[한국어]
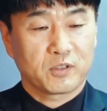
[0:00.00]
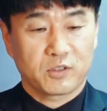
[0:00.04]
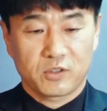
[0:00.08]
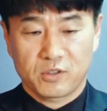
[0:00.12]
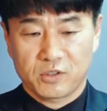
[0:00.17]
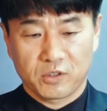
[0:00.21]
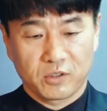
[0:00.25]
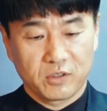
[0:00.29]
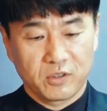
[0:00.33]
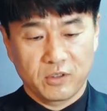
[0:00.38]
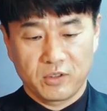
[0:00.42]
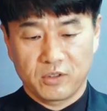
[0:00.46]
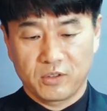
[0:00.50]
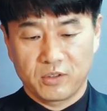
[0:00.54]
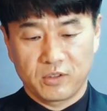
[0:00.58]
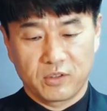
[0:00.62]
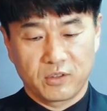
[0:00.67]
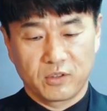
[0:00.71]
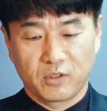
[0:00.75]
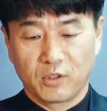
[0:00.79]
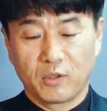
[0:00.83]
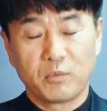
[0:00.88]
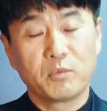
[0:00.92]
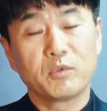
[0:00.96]
저는
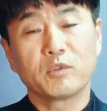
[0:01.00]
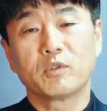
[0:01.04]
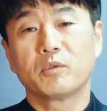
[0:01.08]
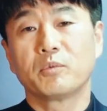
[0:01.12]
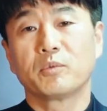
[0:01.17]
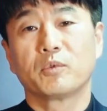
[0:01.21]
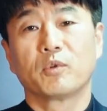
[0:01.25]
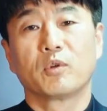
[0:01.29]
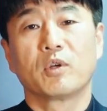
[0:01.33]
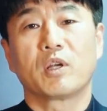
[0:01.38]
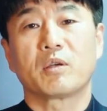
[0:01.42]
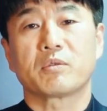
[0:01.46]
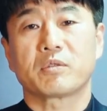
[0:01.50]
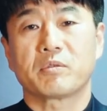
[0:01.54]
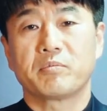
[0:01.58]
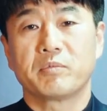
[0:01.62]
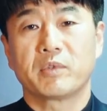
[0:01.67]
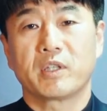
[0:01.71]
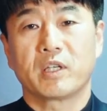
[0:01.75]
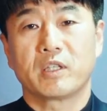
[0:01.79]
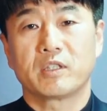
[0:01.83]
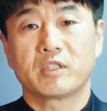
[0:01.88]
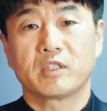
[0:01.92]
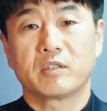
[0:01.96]
너무너무
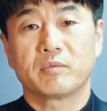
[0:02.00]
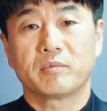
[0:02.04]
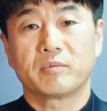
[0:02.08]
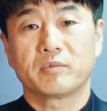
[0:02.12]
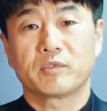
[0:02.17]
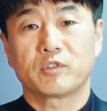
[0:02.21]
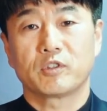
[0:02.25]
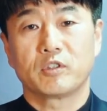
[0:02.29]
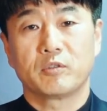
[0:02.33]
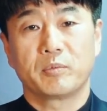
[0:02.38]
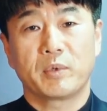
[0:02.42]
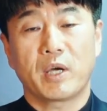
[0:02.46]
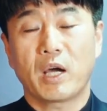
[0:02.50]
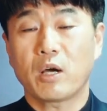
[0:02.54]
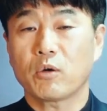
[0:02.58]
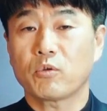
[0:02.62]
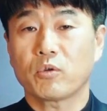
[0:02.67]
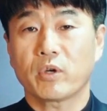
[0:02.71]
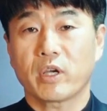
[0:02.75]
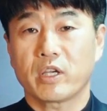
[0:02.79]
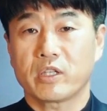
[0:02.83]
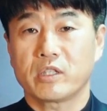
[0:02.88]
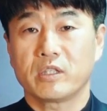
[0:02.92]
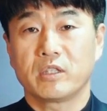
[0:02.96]
놀랍습니다. 지금 주님이
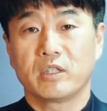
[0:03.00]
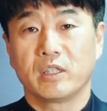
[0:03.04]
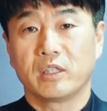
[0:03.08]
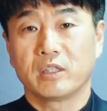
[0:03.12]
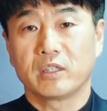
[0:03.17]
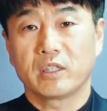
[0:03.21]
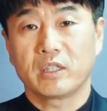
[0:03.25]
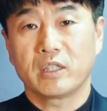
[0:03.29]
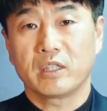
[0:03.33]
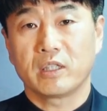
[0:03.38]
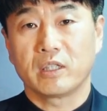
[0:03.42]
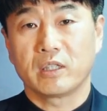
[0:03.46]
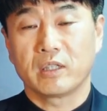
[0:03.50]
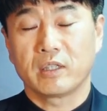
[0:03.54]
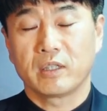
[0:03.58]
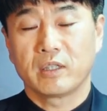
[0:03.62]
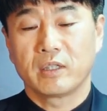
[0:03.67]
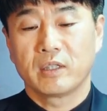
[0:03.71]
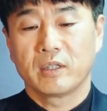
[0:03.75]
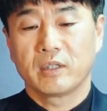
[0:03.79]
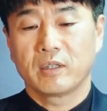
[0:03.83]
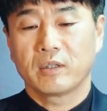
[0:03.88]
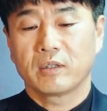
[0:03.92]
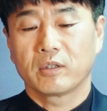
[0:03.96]
하고 계신 일들이
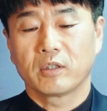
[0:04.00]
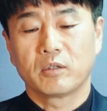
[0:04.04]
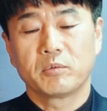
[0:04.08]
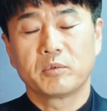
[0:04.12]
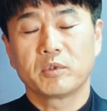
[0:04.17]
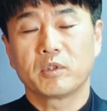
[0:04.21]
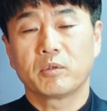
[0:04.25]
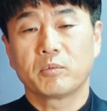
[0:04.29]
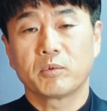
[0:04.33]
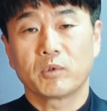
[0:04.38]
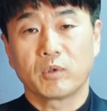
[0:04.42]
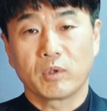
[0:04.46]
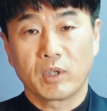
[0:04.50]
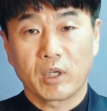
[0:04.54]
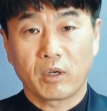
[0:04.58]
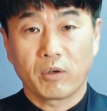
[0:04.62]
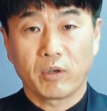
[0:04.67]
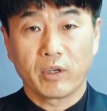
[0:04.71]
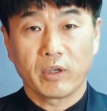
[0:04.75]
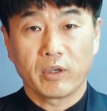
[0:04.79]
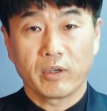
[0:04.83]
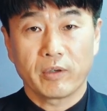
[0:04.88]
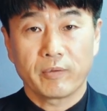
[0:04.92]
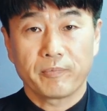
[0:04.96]
너무너무
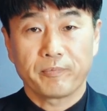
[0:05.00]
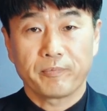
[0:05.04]
놀라워요.